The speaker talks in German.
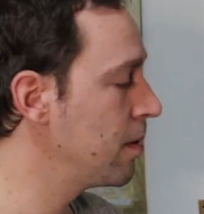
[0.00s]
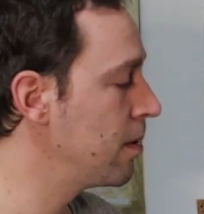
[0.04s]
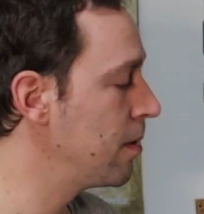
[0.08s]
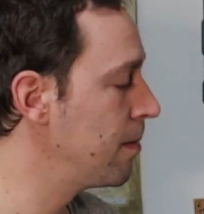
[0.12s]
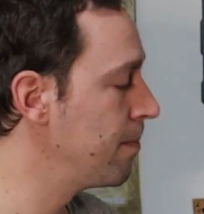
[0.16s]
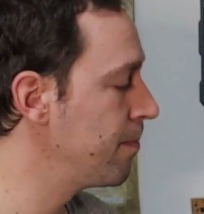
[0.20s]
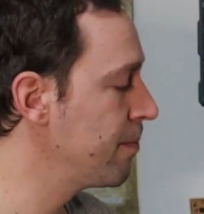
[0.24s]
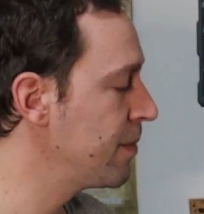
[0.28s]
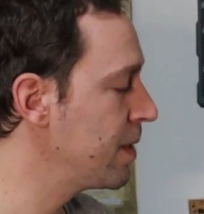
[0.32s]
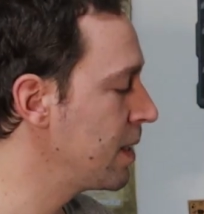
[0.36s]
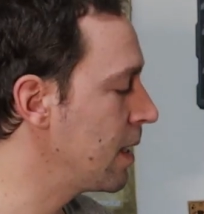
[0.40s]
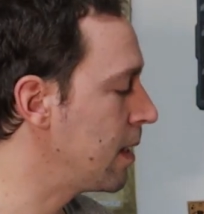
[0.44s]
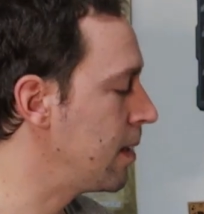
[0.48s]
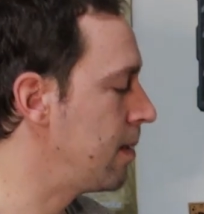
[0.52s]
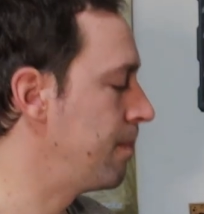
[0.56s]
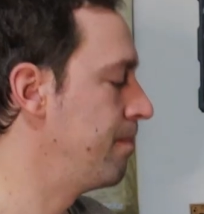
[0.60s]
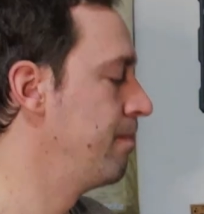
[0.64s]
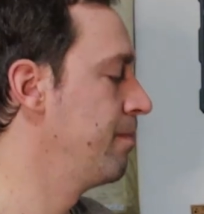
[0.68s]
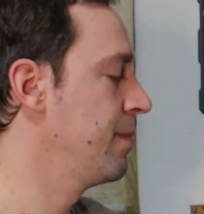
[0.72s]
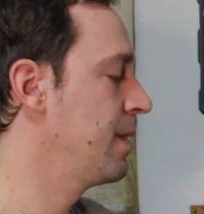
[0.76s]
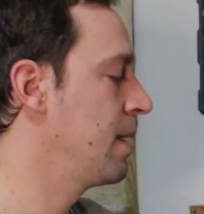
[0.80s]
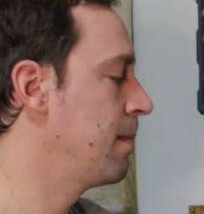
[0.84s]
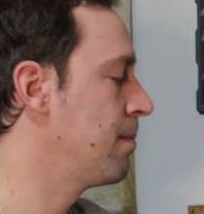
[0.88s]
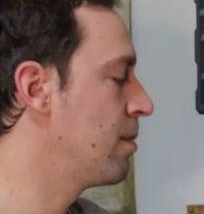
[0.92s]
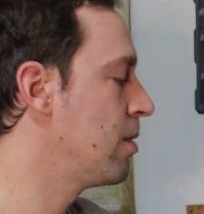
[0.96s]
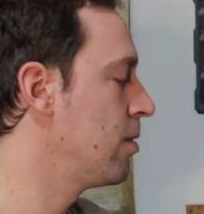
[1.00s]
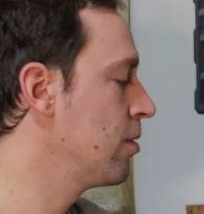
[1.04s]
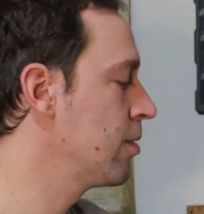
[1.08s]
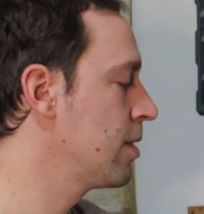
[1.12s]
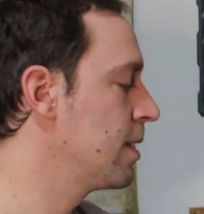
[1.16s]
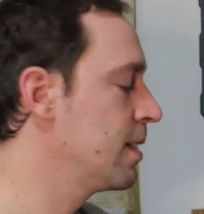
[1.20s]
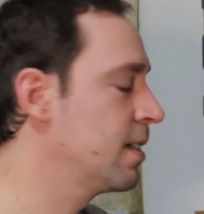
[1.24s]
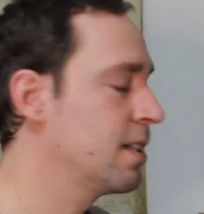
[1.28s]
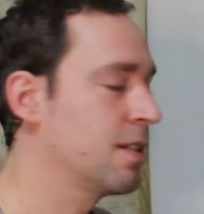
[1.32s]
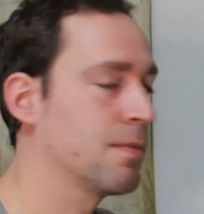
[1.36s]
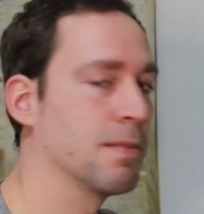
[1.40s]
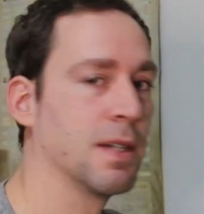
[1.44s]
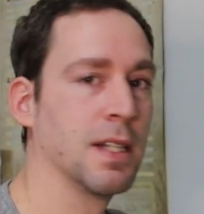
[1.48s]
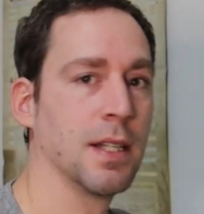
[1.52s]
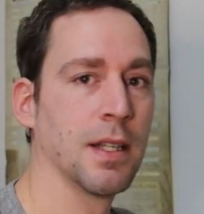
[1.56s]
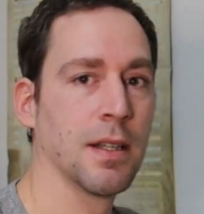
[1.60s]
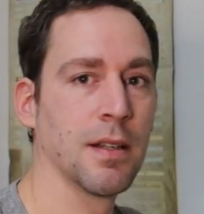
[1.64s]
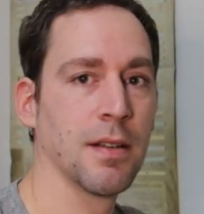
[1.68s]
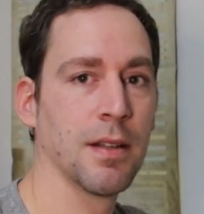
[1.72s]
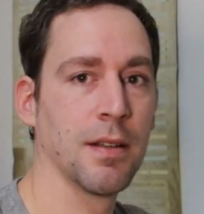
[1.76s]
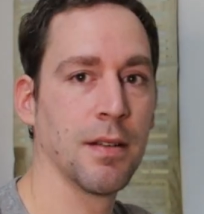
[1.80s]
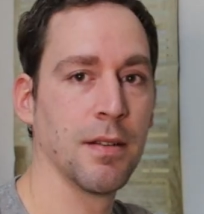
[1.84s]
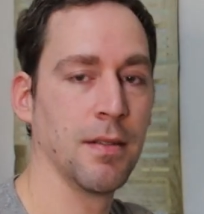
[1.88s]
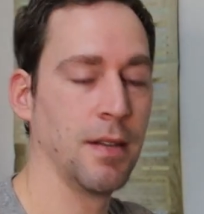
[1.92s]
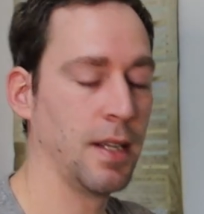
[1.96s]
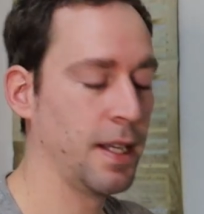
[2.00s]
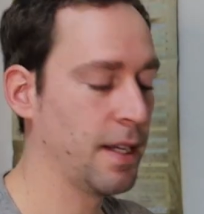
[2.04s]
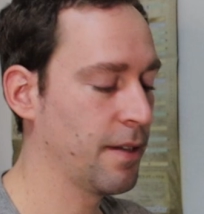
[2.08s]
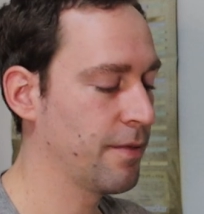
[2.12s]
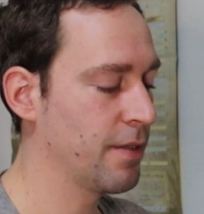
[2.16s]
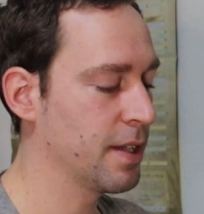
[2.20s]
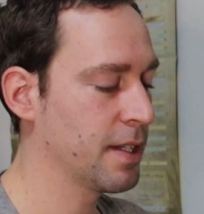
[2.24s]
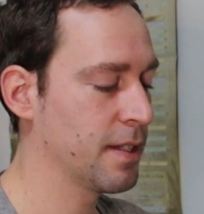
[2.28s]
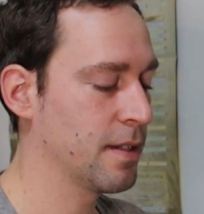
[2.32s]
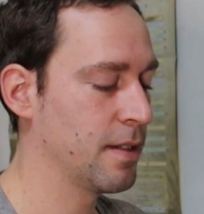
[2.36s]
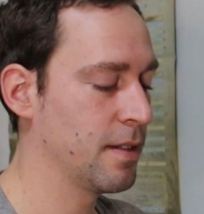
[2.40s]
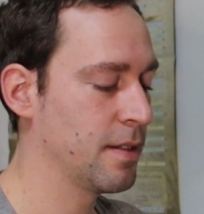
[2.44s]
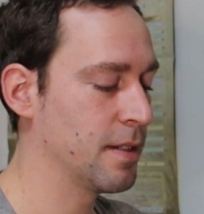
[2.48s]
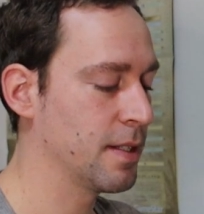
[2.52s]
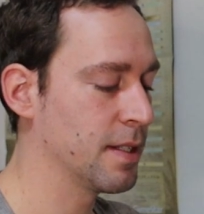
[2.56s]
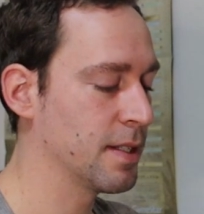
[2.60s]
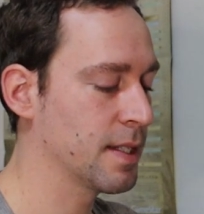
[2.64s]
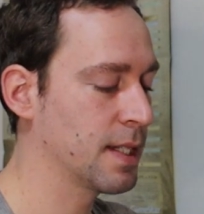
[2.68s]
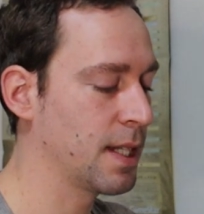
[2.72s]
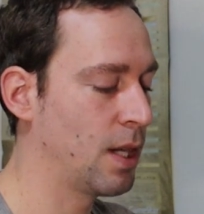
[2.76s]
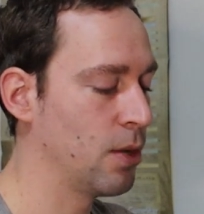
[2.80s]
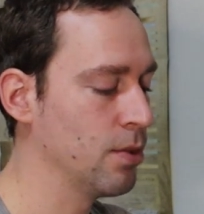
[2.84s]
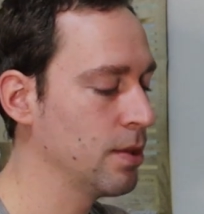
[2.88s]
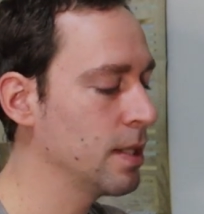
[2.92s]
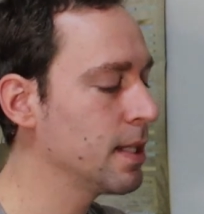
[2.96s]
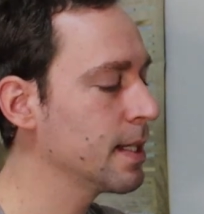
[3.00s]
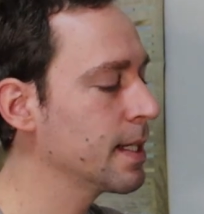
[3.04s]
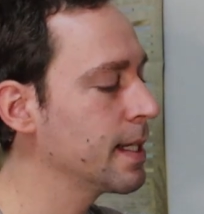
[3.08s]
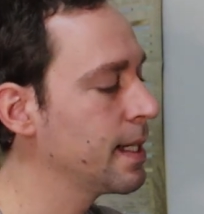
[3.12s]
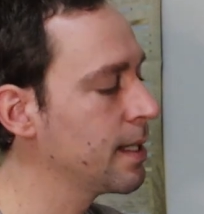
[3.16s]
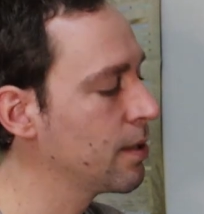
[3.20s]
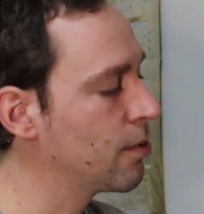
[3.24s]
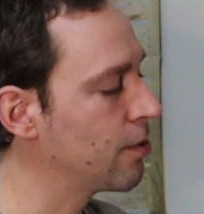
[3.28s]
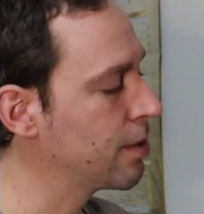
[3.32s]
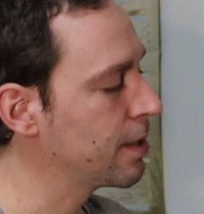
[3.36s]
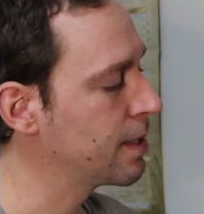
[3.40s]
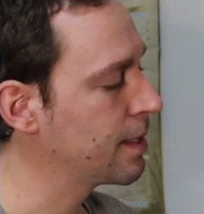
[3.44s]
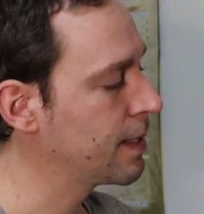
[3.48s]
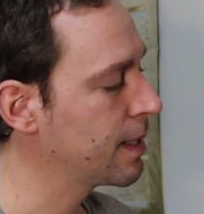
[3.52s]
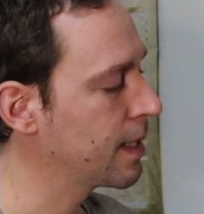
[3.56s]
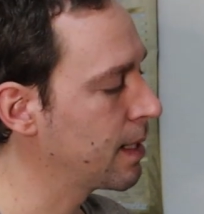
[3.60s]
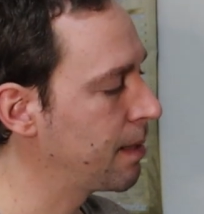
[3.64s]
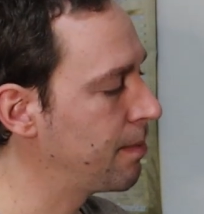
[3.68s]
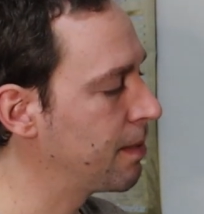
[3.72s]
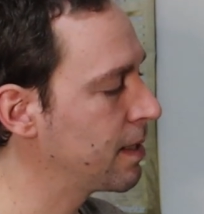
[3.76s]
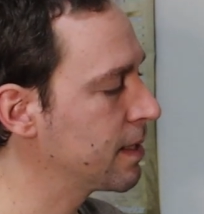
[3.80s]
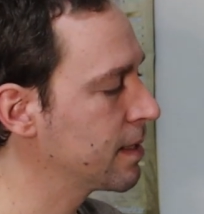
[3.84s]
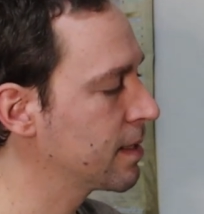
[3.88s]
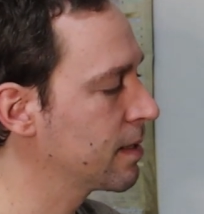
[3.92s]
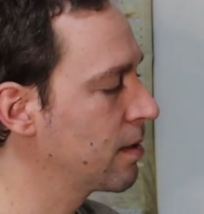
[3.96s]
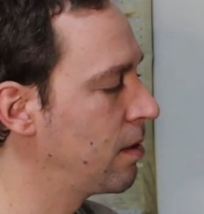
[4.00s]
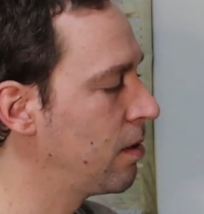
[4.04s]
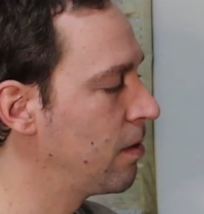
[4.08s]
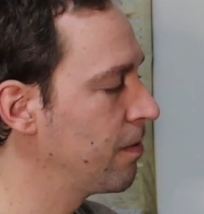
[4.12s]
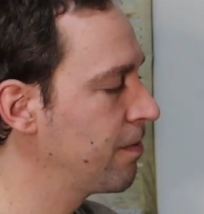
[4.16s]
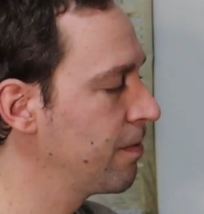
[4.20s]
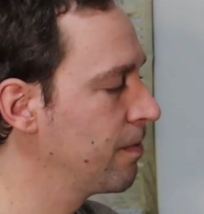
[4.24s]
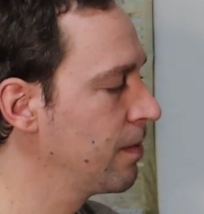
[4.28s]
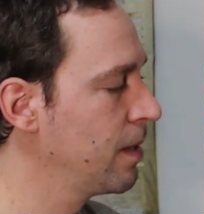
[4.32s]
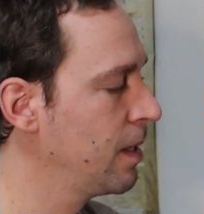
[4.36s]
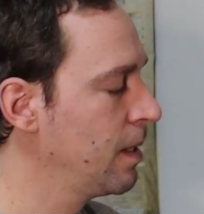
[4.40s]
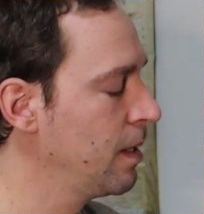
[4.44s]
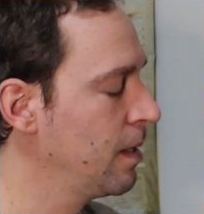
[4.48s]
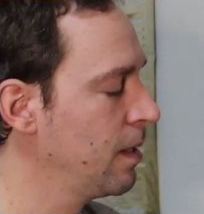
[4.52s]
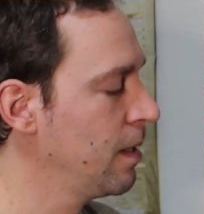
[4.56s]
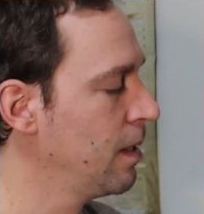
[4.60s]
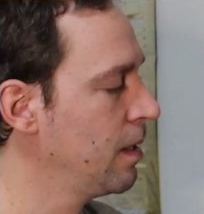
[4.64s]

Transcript: Ähm, ja, dann braucht ihr nicht mal in, irgendwelche Discounter gehen, euch die Kameras kaufen,